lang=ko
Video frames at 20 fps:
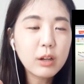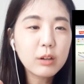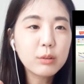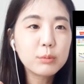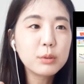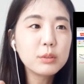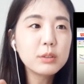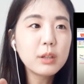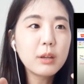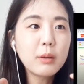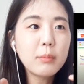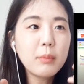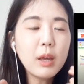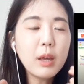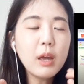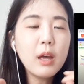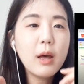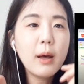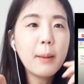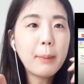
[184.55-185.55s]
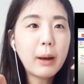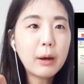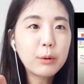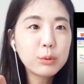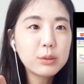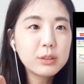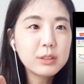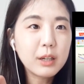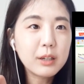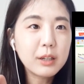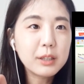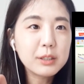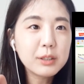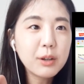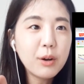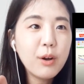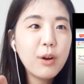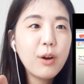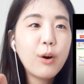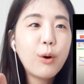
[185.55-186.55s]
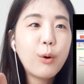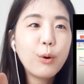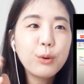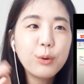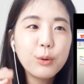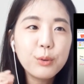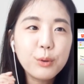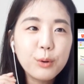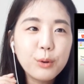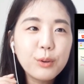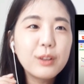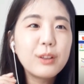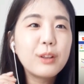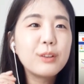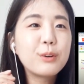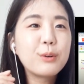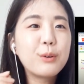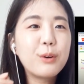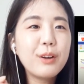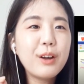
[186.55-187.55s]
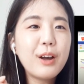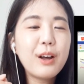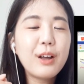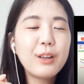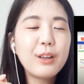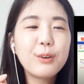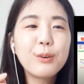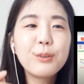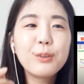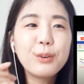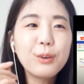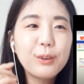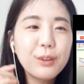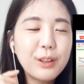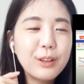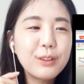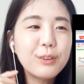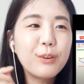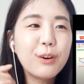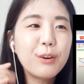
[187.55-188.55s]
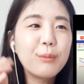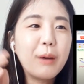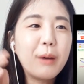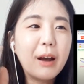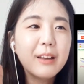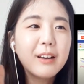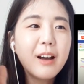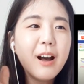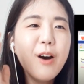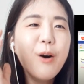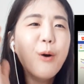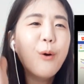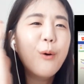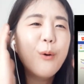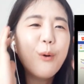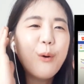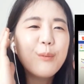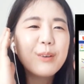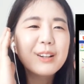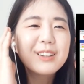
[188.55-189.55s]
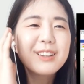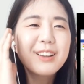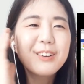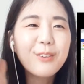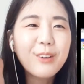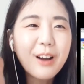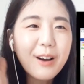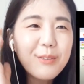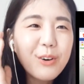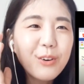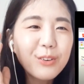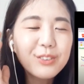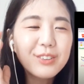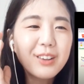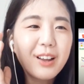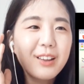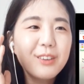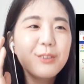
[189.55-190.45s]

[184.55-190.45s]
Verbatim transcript: 그럼 선생님이 바로 그 자리에서, 어, 이건 이렇게 되는 거야. 이건 이렇게 되는 거야. 그럼 아이가, 어, 어, 맞다. 이거 까먹었다.